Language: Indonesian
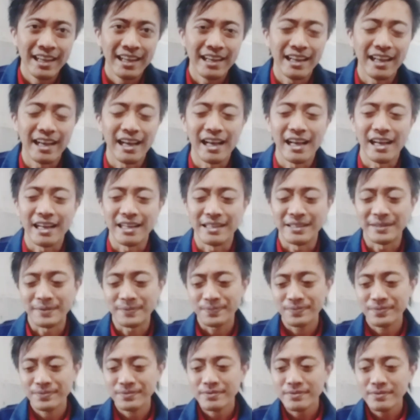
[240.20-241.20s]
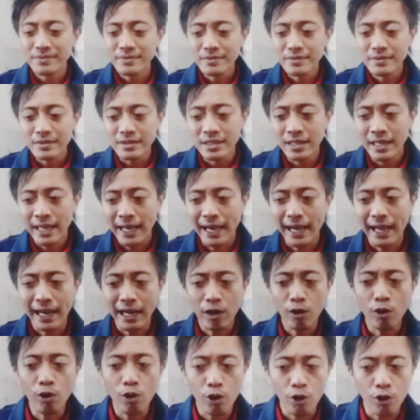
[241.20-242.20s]
Nah,
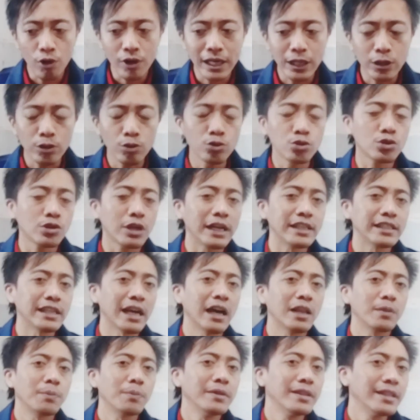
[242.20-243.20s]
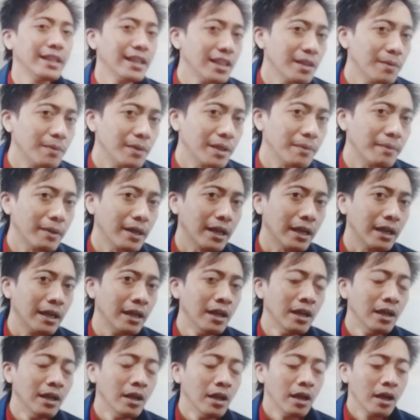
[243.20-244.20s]
NOO itu juga sangat penting teman-teman.
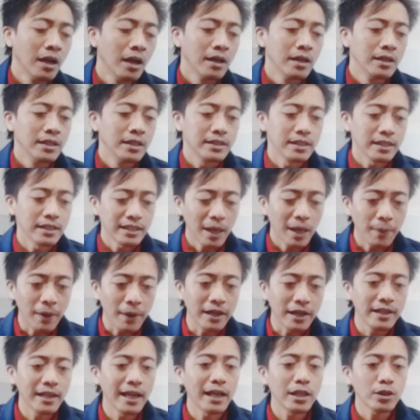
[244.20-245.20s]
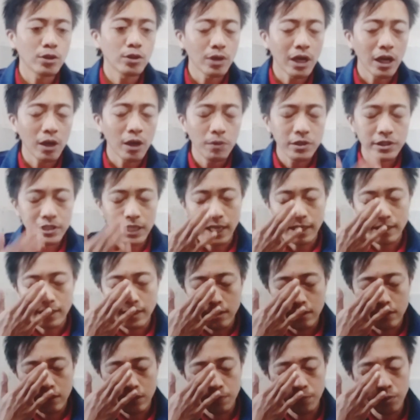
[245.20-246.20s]
Setiap harinya itu kalau misalnya di
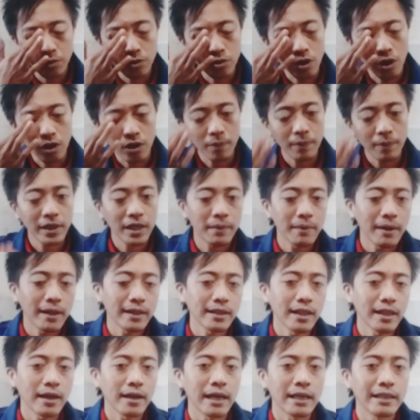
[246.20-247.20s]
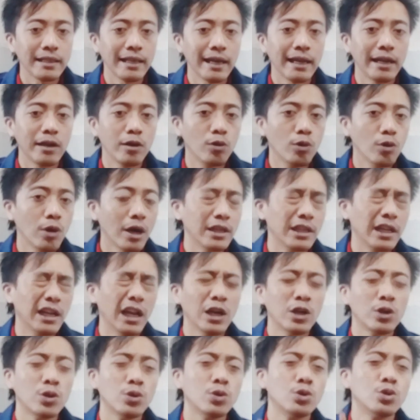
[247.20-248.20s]
distributor minimal target NOO
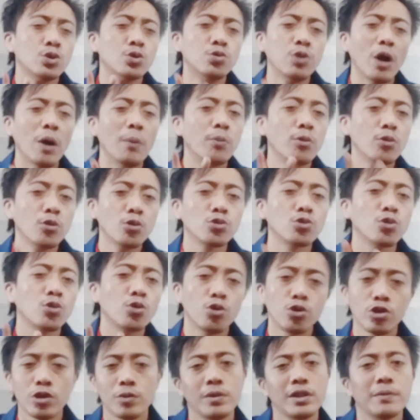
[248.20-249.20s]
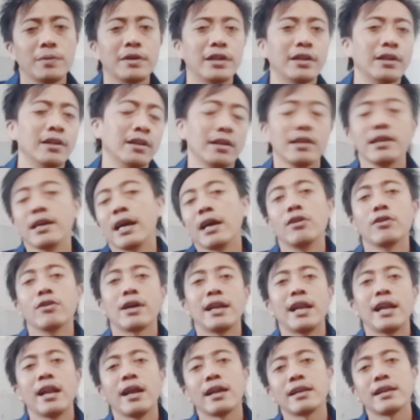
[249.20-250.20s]
adalah 20 toko teman-teman kalau
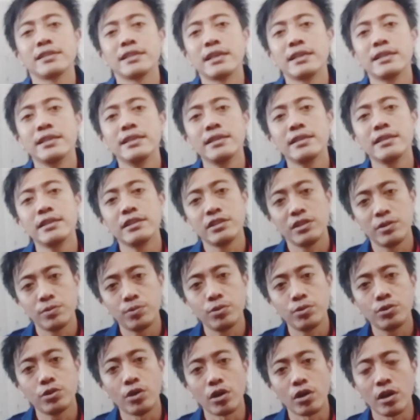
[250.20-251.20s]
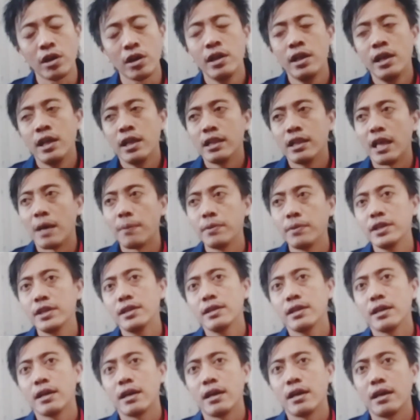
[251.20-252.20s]
kalian kerja di distributor.
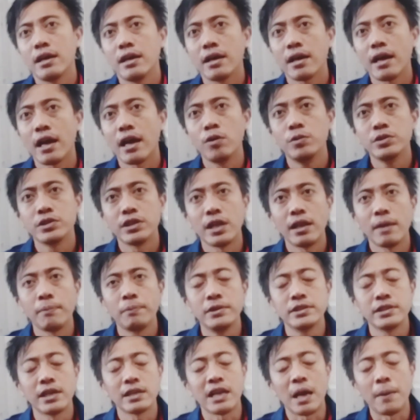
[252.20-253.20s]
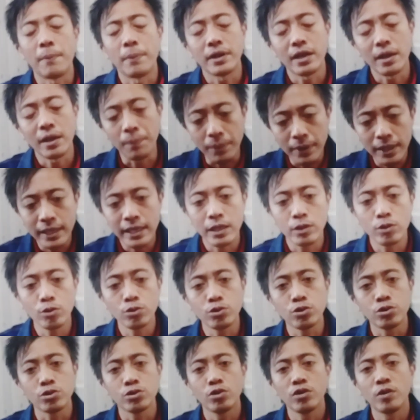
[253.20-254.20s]
Tapi uh, kalau misalnya bisa dapat lebih itu
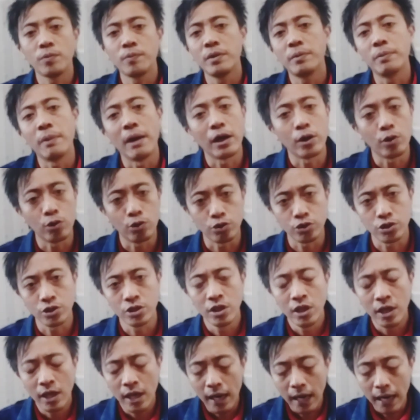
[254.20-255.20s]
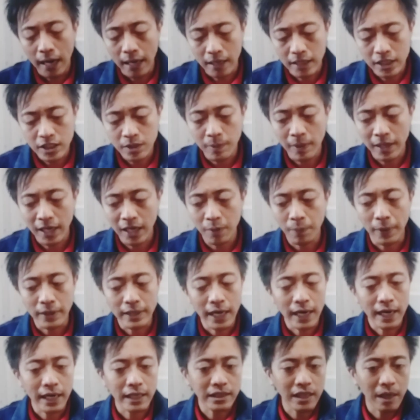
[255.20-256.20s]
justru lebih bagus. Karena semakin
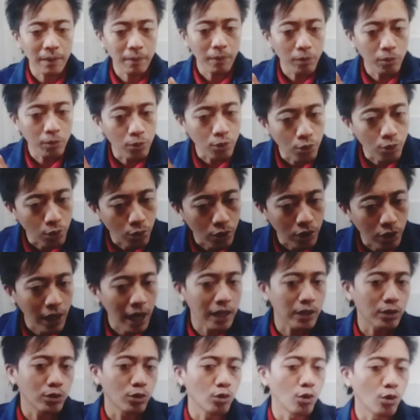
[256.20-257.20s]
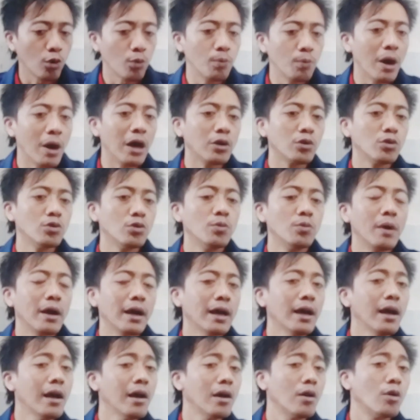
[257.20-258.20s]
banyak kita membuka toko baru,
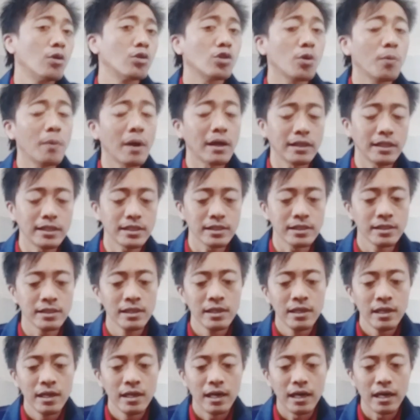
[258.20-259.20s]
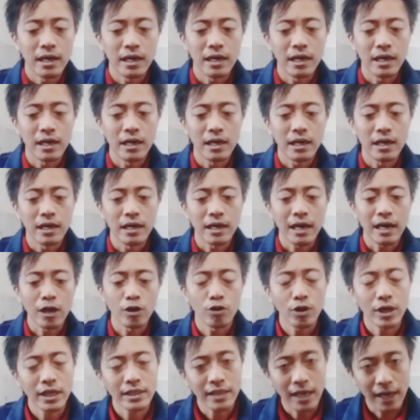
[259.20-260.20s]
maka otomatis uh,
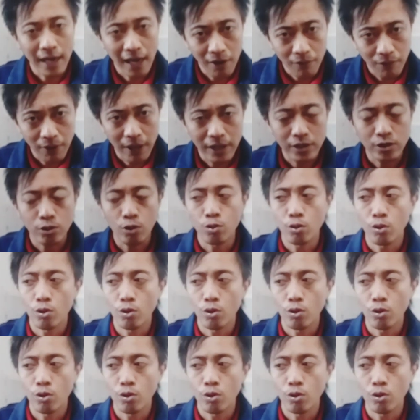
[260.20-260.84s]
kalau kita kan fast